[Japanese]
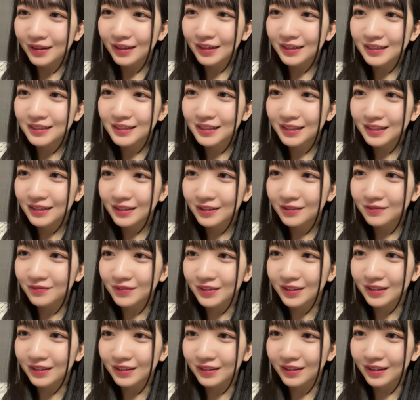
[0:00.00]
幕張在宅間
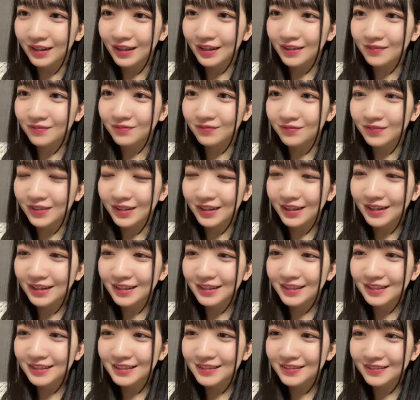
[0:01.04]
なので幕張
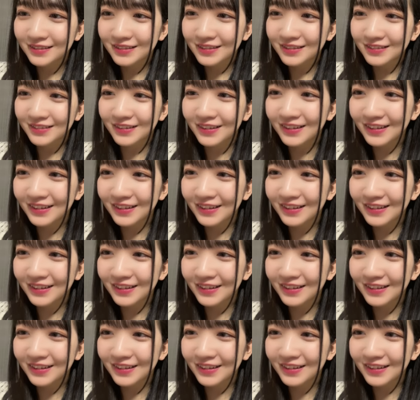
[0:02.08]
に中級は